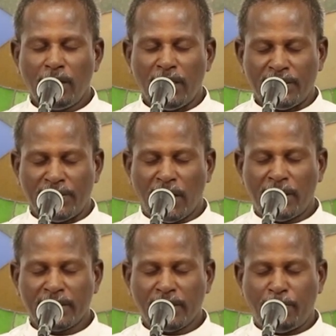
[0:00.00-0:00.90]
இந்த
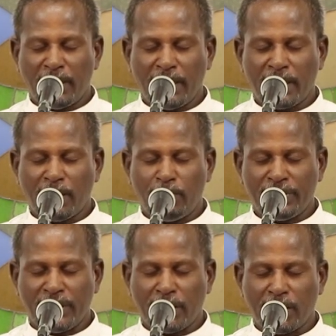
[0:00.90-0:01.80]
தியானத்தில் பங்கேற்க
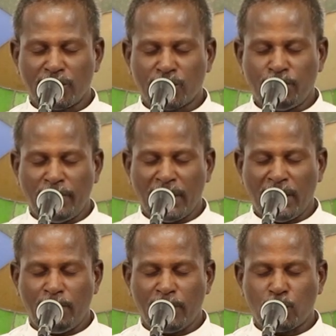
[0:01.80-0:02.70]
வந்திருக்கின்றோம்
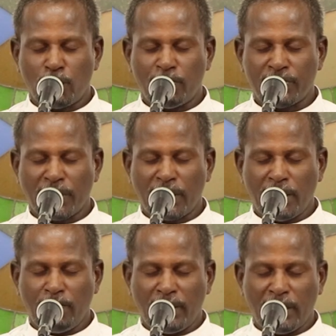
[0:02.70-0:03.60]
எங்களையும் எங்கள்
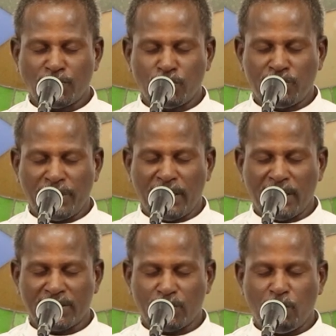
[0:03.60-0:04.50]
குடும்பத்தாரையும் எங்களை
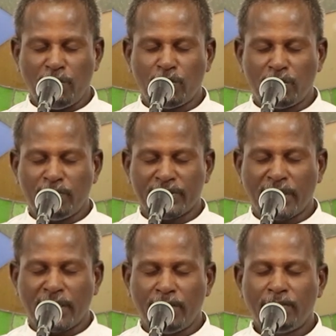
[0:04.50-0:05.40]
சுற்றிருக்கின்ற ஒவ்வொரு
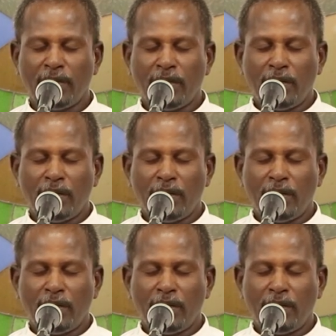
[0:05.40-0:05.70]
குடும்பத்தாரையும்